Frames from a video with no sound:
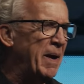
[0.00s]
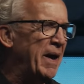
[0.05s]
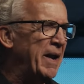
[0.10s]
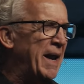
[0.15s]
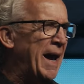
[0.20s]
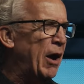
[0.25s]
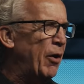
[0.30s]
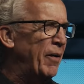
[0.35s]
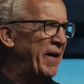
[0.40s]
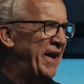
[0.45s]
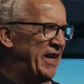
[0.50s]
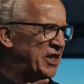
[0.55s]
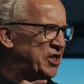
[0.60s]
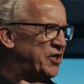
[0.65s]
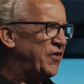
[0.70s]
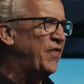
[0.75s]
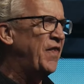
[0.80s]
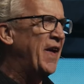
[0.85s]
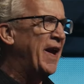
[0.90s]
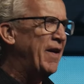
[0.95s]
dass er im
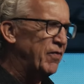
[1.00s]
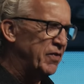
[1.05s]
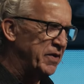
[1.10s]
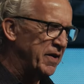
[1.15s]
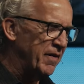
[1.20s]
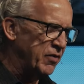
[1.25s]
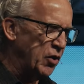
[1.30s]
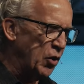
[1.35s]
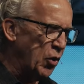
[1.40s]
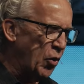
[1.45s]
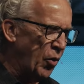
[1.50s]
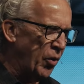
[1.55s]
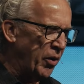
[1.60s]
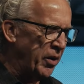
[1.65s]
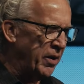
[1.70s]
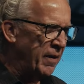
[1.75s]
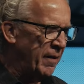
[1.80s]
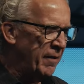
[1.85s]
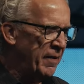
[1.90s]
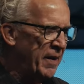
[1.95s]
Gefängnis die
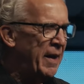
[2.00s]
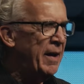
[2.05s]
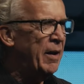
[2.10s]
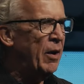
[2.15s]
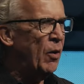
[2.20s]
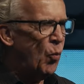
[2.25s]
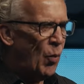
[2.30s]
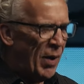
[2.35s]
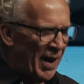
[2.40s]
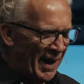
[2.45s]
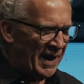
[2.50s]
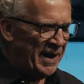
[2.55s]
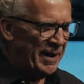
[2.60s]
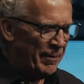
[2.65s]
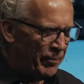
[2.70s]
Gunst des Herrn hatte.